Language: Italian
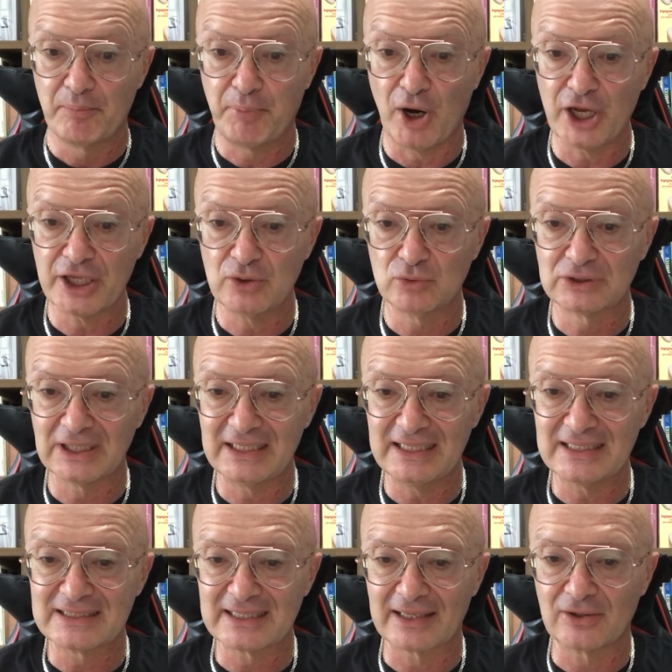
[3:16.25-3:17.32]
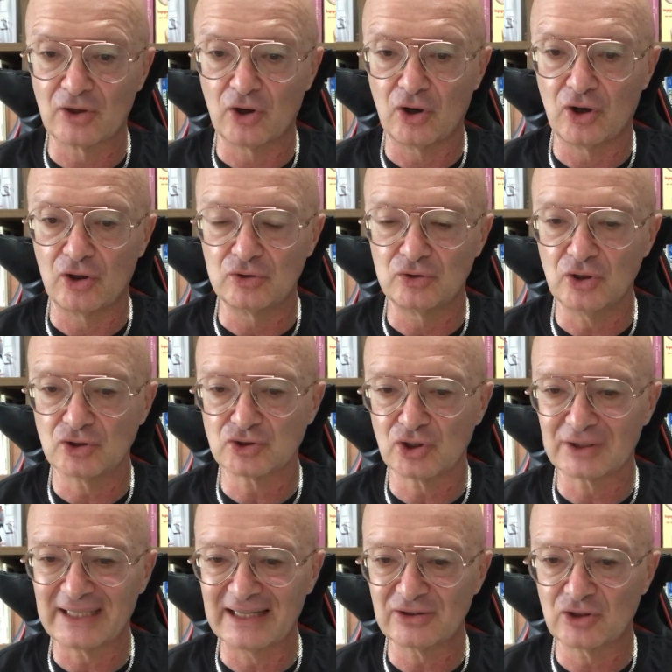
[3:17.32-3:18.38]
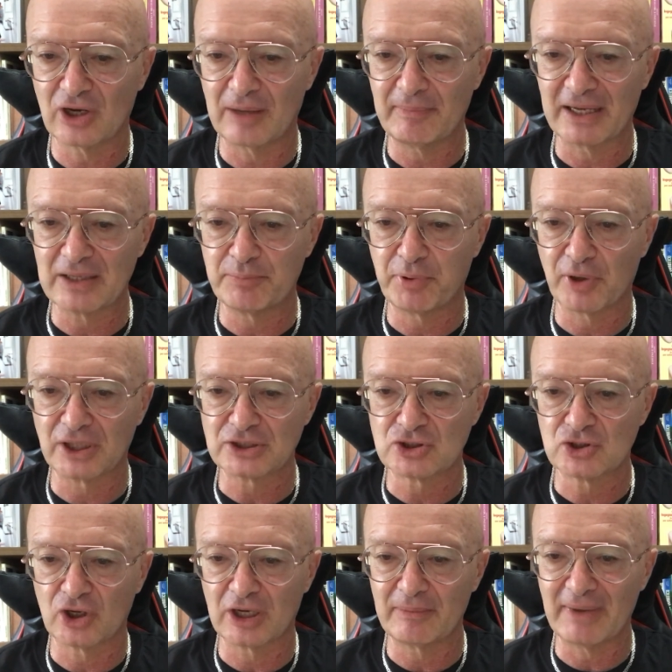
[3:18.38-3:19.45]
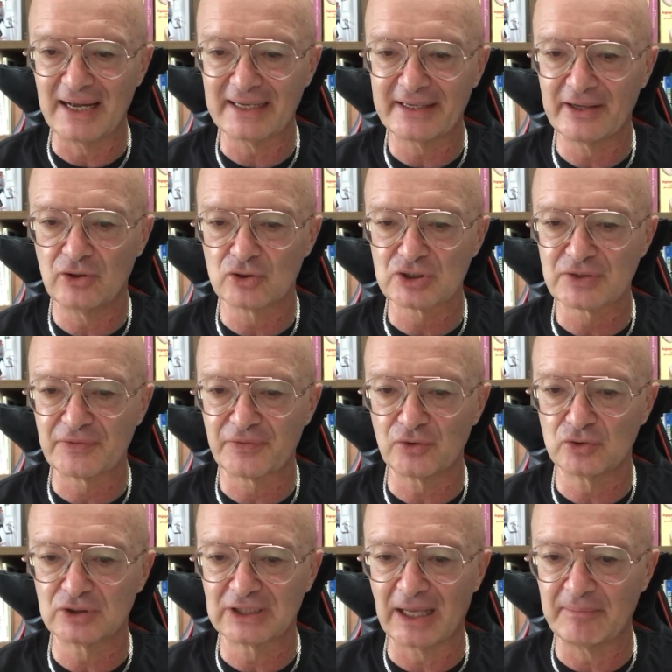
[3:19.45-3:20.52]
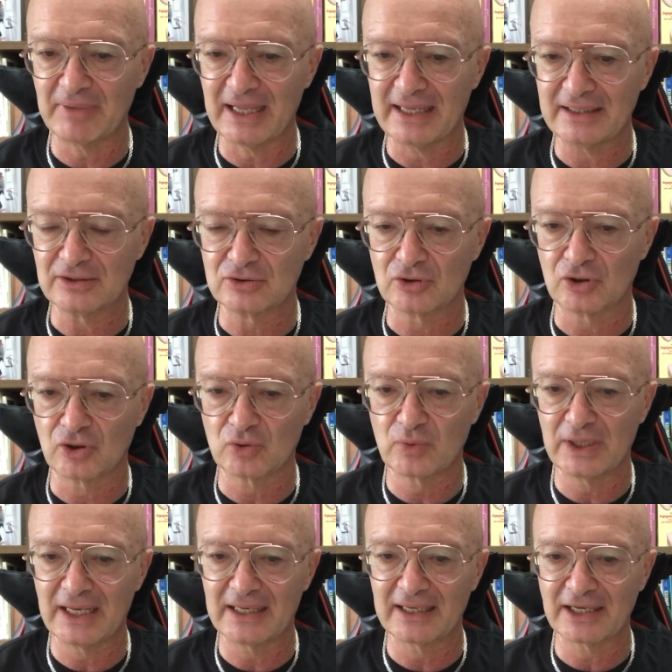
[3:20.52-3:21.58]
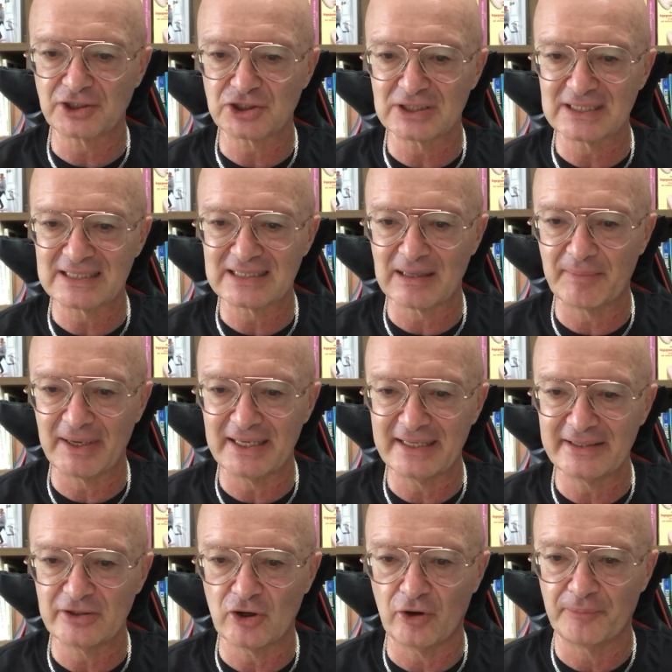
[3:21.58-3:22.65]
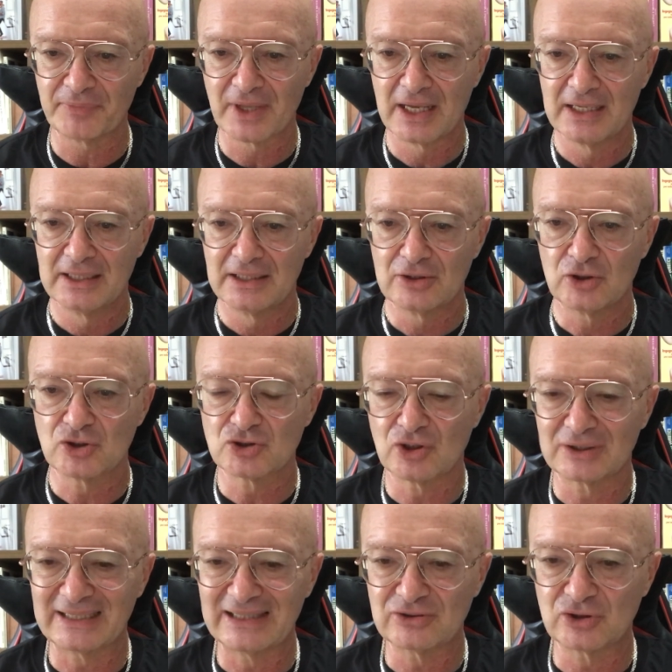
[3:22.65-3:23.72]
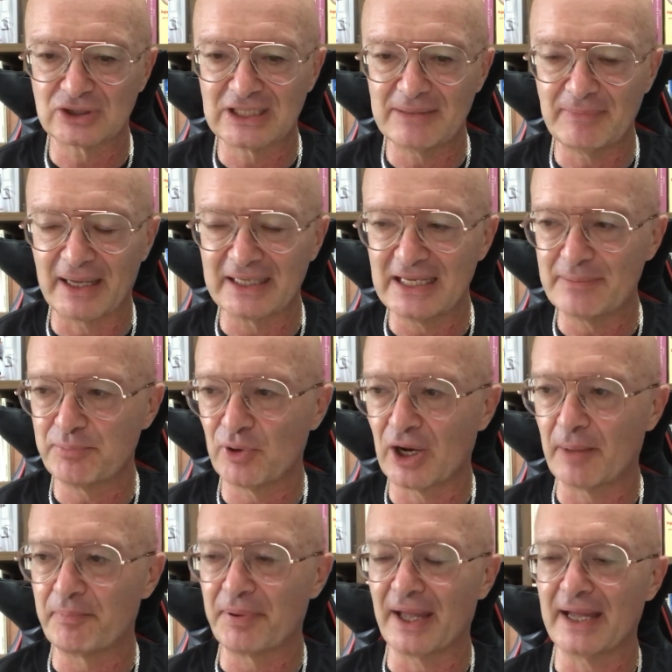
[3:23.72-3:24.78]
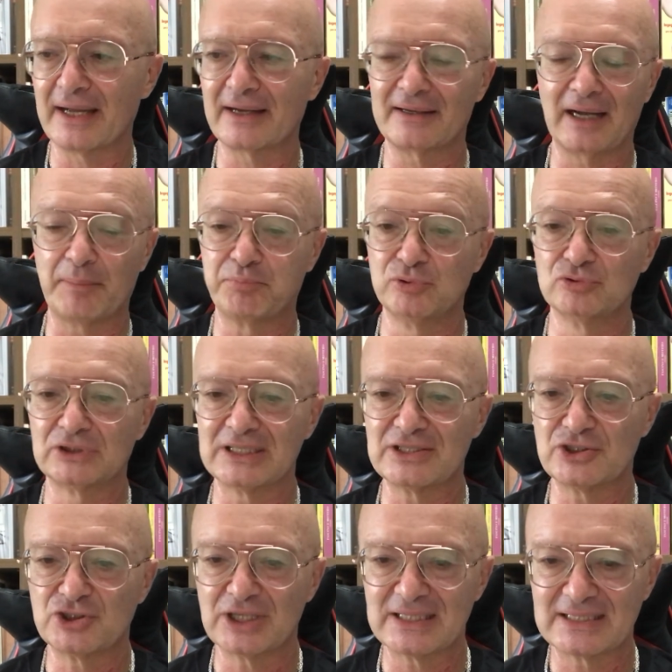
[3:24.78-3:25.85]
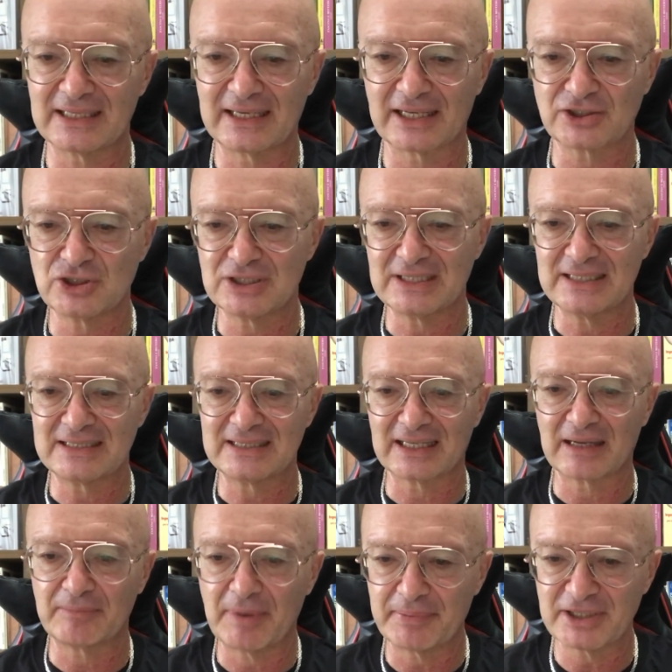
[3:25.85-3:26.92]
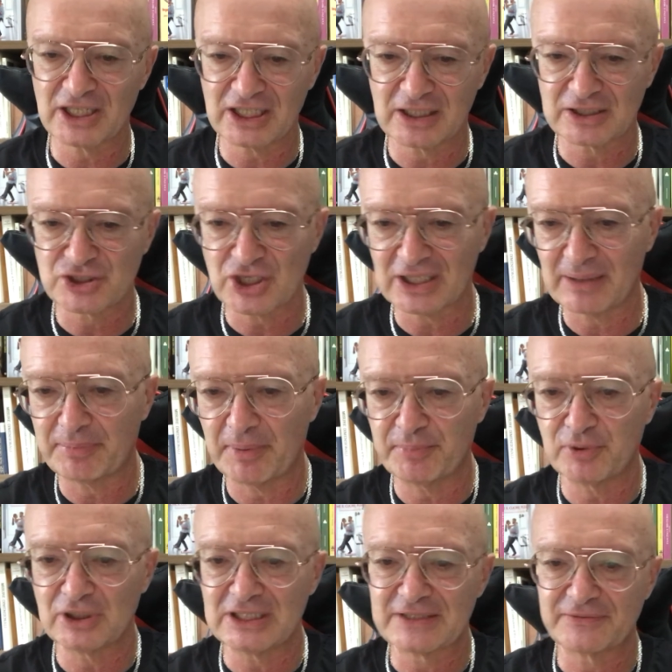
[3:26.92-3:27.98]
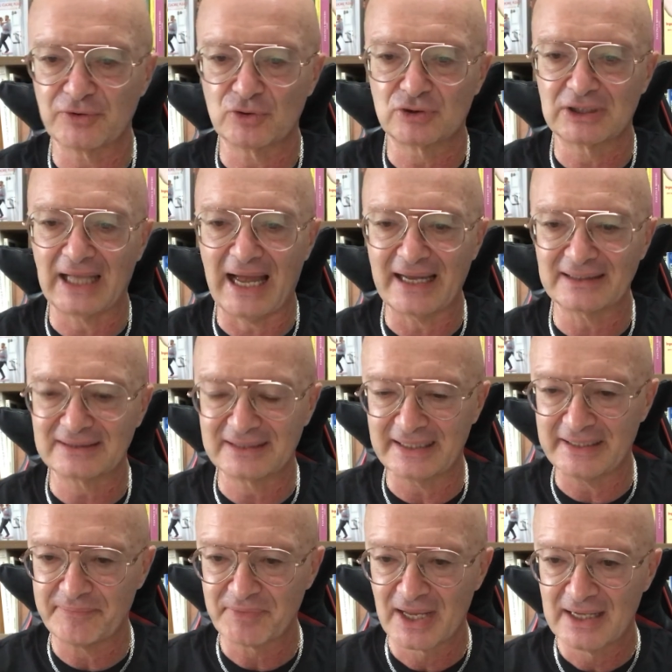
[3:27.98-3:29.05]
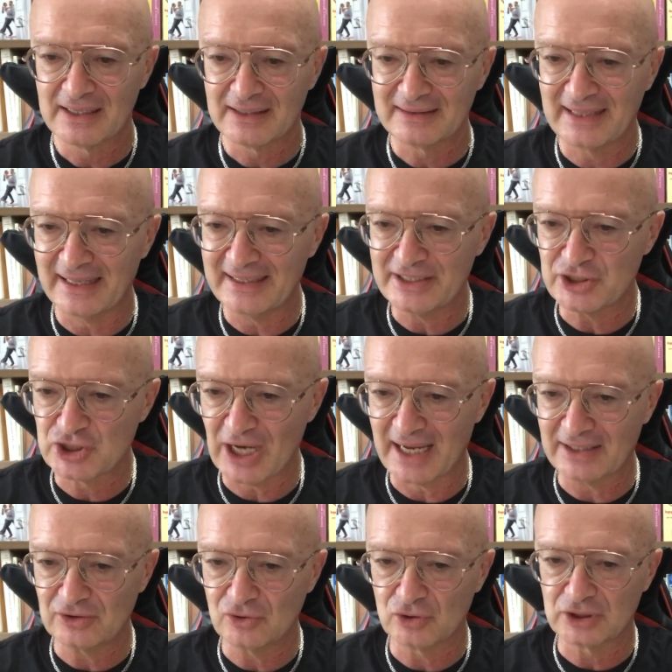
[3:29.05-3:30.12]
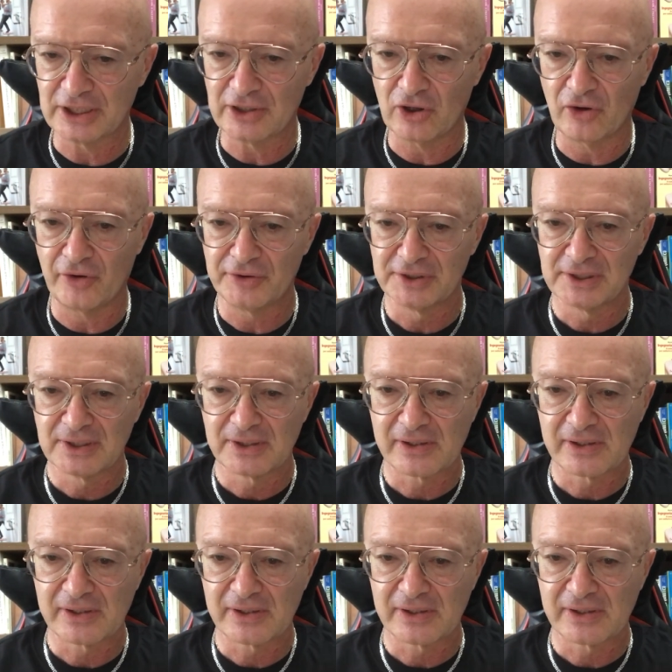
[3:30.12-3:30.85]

Poi utilizzano non soltanto la manipolazione, ma anche lo sfruttamento, no? quindi il narcisista maligno non soltanto ti manipola per appunto esigenze narcisistiche, ma perché cerca proprio di sfruttarti danneggiandoti, no?